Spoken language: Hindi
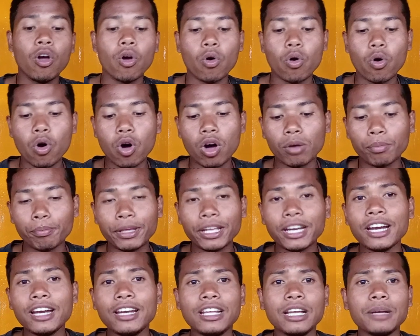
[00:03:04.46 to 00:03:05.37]
मेरे लिए
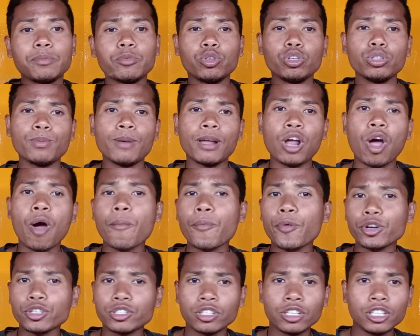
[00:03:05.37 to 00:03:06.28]
बहुत बड़ा
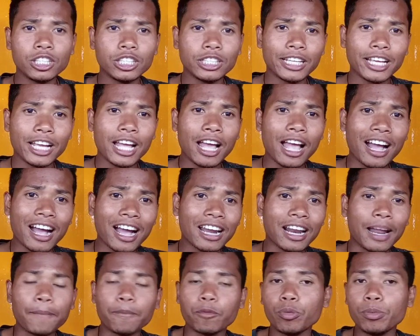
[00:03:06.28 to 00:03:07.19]
अपॉर्चुनिटी है अगर आपको भी
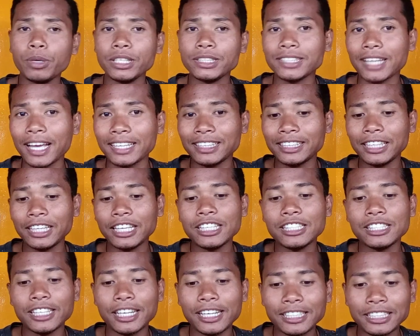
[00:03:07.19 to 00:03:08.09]
चाहिए इस ए
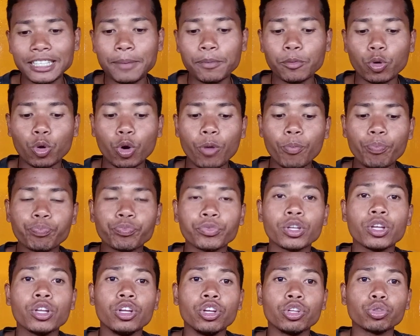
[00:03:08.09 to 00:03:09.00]
को तो
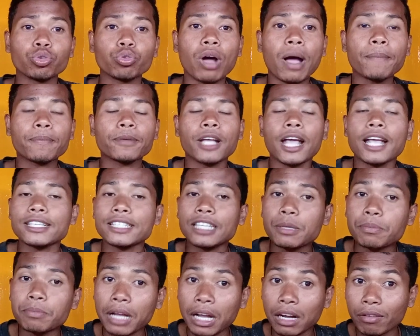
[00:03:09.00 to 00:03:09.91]
आप कैसे
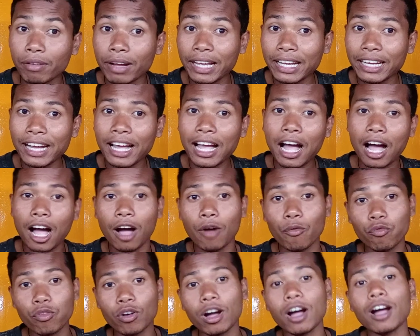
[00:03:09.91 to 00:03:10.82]
मंगवाएगा आपका
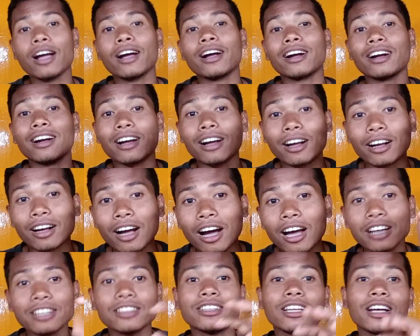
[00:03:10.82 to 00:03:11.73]
घर तक
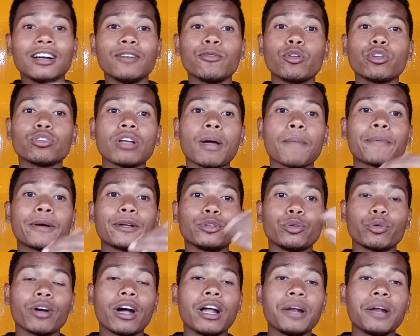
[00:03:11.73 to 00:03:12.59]
बोलो मतलब तो आपका दुकान में